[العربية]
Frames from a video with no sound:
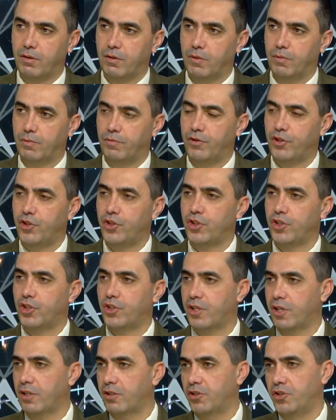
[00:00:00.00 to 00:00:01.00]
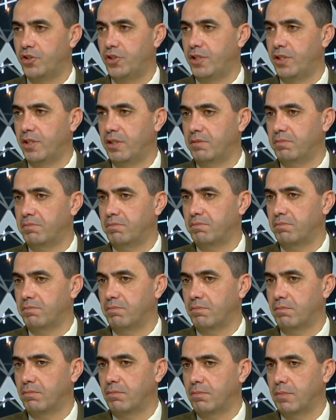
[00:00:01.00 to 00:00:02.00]
وما فيش استراتيجية
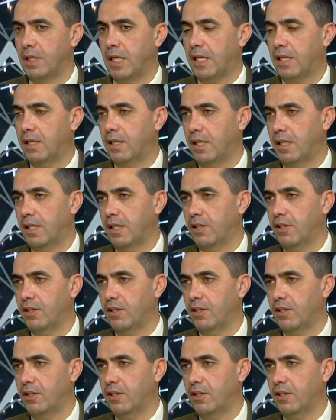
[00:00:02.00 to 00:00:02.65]
لكن انا